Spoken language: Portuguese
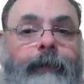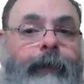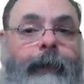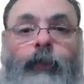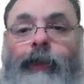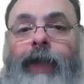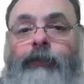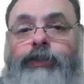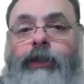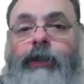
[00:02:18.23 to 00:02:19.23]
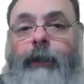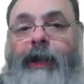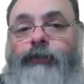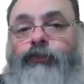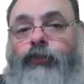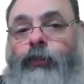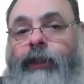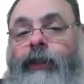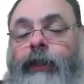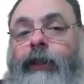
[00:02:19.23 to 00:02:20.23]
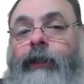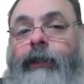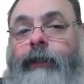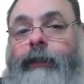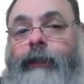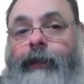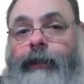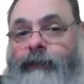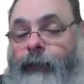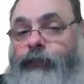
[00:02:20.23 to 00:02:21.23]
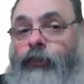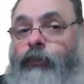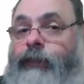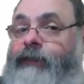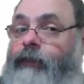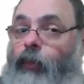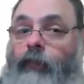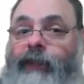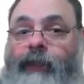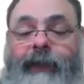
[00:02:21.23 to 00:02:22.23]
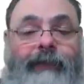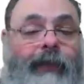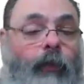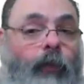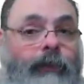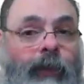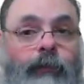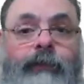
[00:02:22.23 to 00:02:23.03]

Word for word: é para o lado de quebrar a estrutura, é, é, se é uma estrutura governamental ou não.